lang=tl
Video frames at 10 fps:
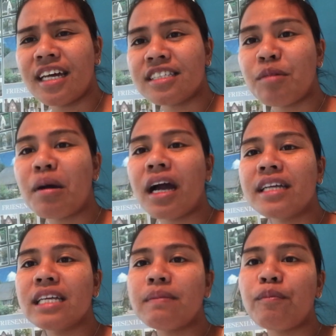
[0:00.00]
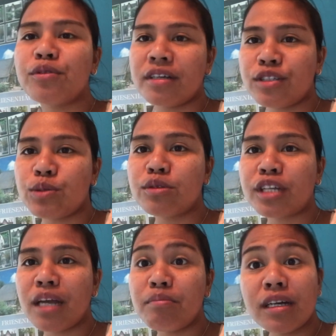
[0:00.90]
At sa mga hindi pa po
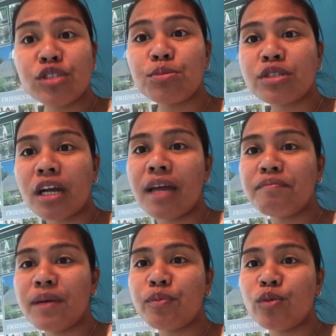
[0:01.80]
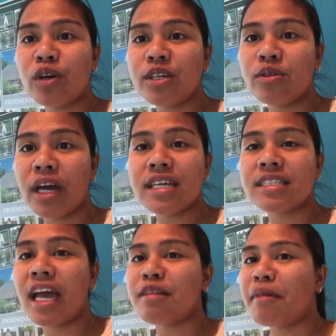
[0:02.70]
nag-subscribe, mag-subscribe na po kayo guys
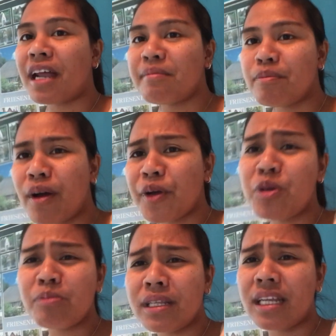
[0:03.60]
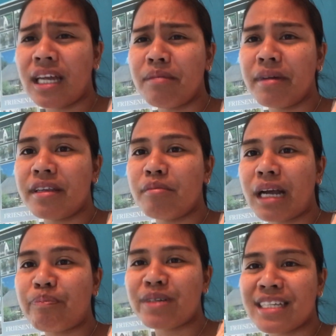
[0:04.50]
dahil marami pa kayong malalaman ng mga